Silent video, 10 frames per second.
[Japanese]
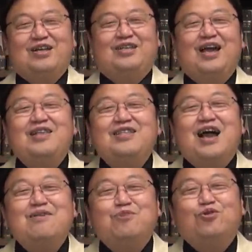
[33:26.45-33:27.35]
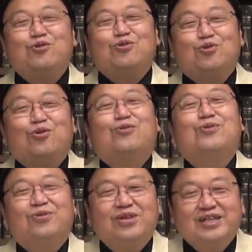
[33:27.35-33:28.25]
現代ものの
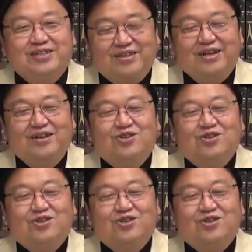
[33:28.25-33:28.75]
ドロドロですよね。